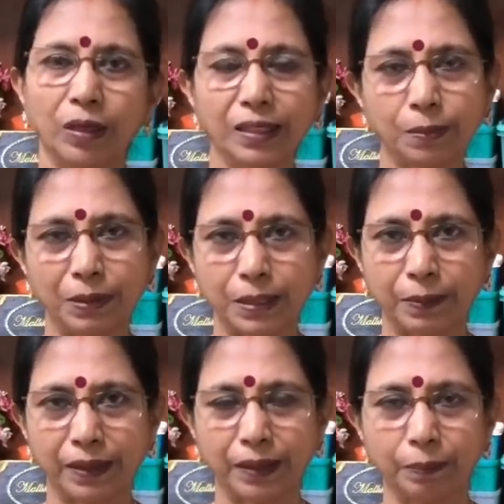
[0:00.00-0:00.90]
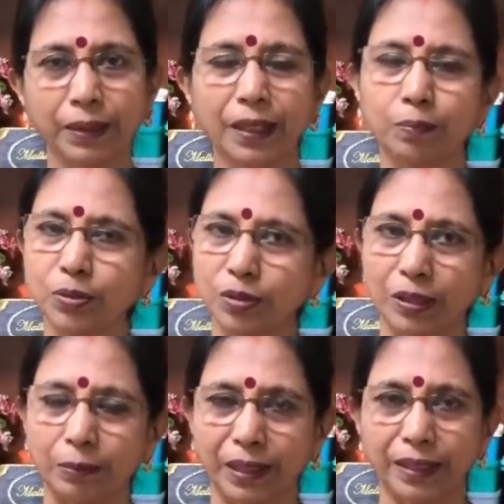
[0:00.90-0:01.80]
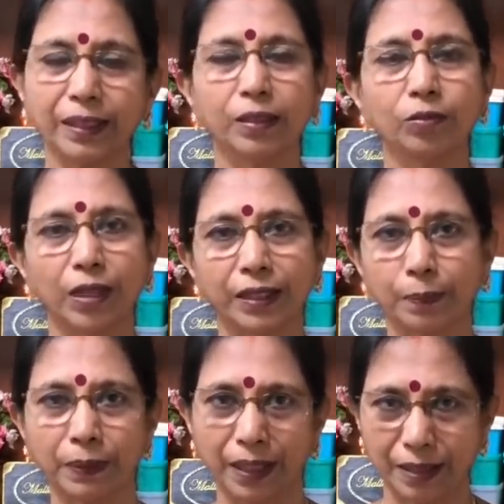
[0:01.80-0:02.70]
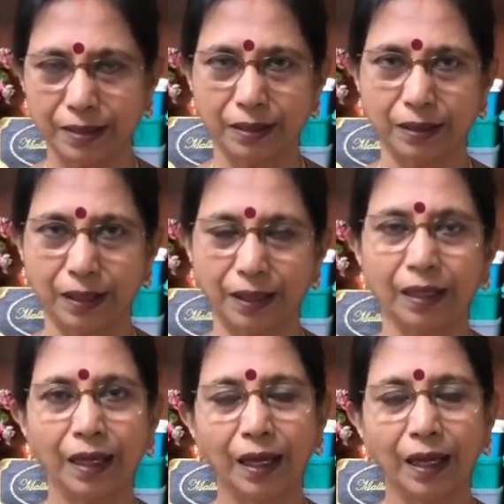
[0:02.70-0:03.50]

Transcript: எடுத்துகிட்ருக்கேன் பச்சை பயிருங்கிறப்ப நான் எப்போது சொன்ன மாதிரி இன்னும் அதிகப்படியான சத்துக்கள்